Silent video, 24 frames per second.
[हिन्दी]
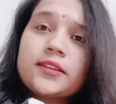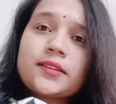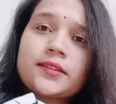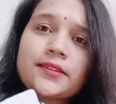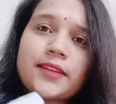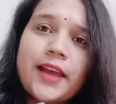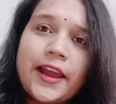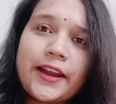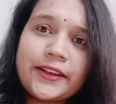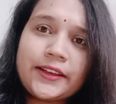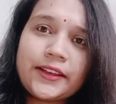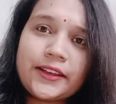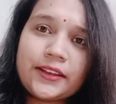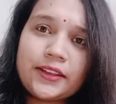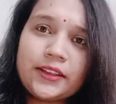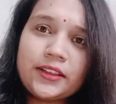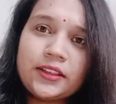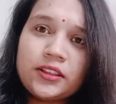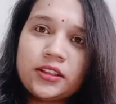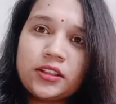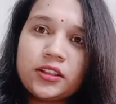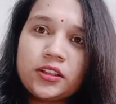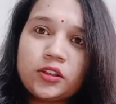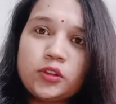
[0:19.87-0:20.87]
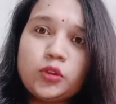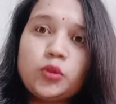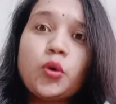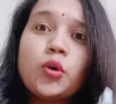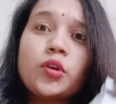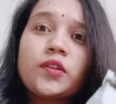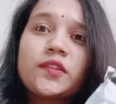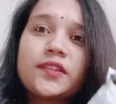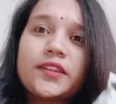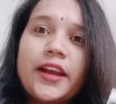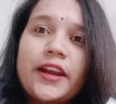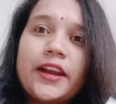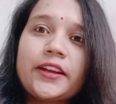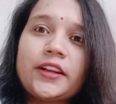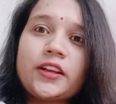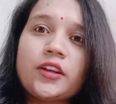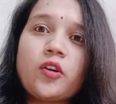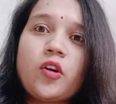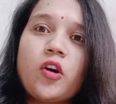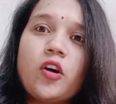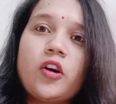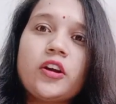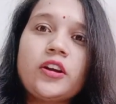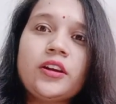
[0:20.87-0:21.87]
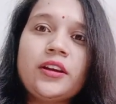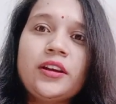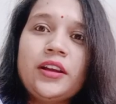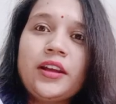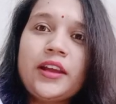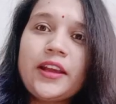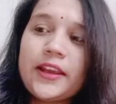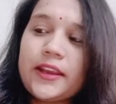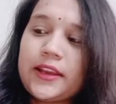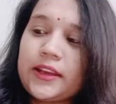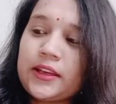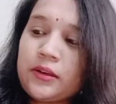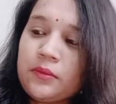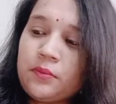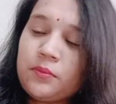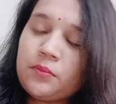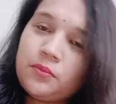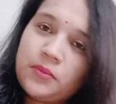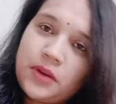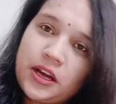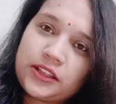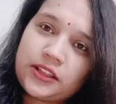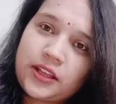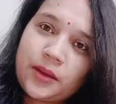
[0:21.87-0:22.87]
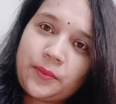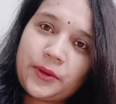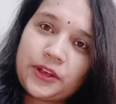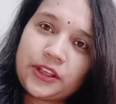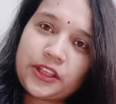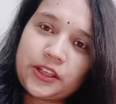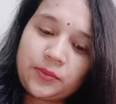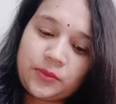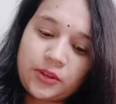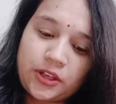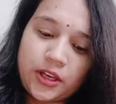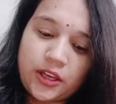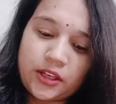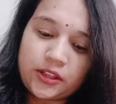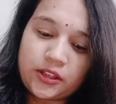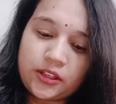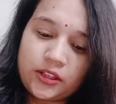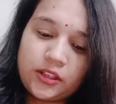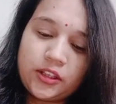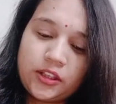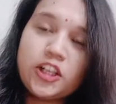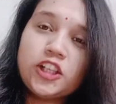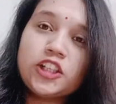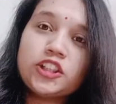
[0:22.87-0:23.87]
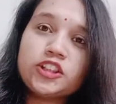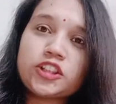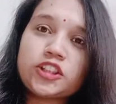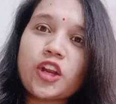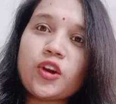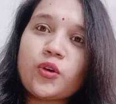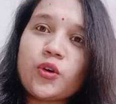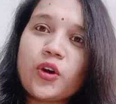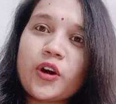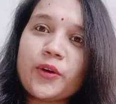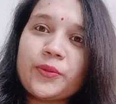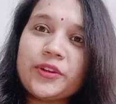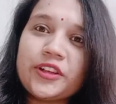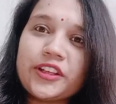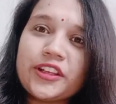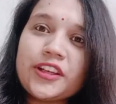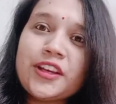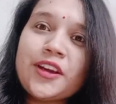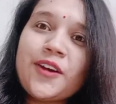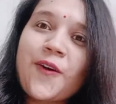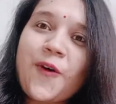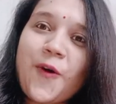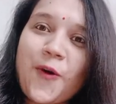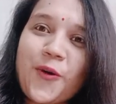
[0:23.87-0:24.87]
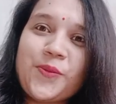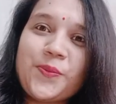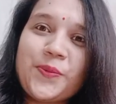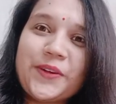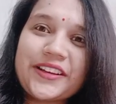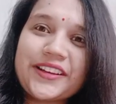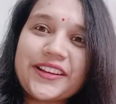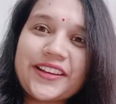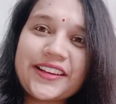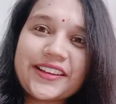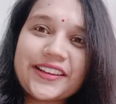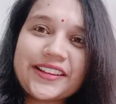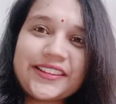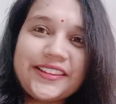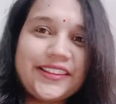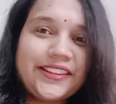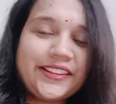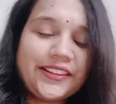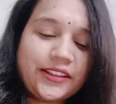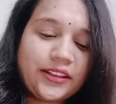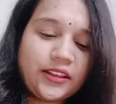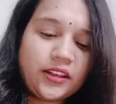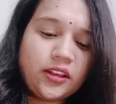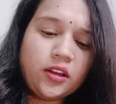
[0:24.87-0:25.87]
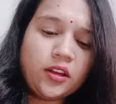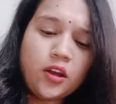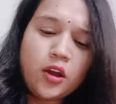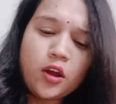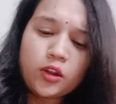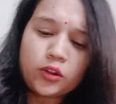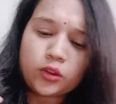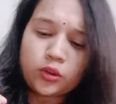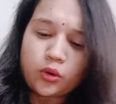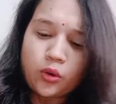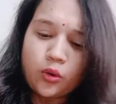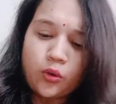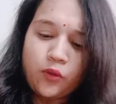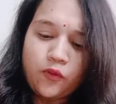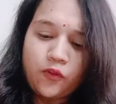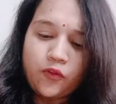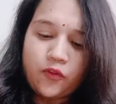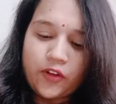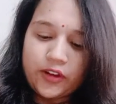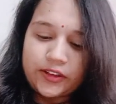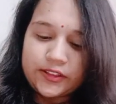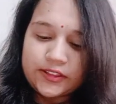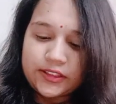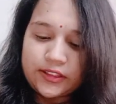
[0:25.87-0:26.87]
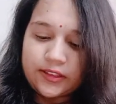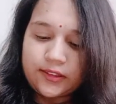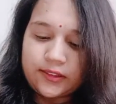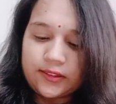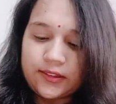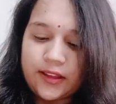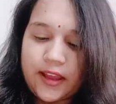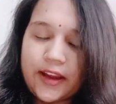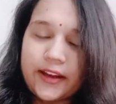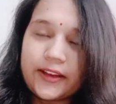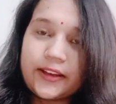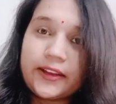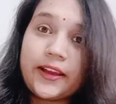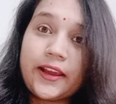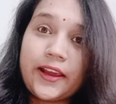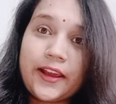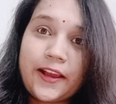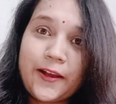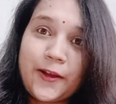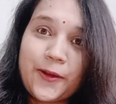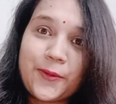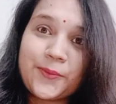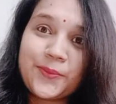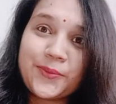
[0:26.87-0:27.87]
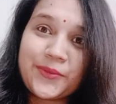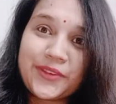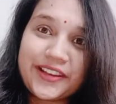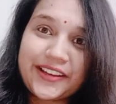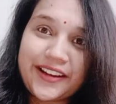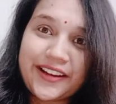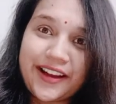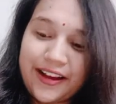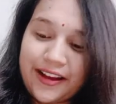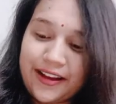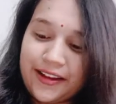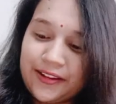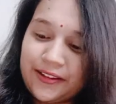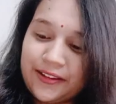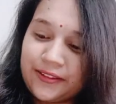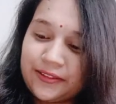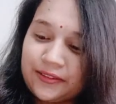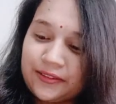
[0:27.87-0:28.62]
सेट दो सेट और एक माथा पट्टी मंगाई थी चलो अभी ने ओपन करके देखते हैं तो फर्स्ट सेट है मेरा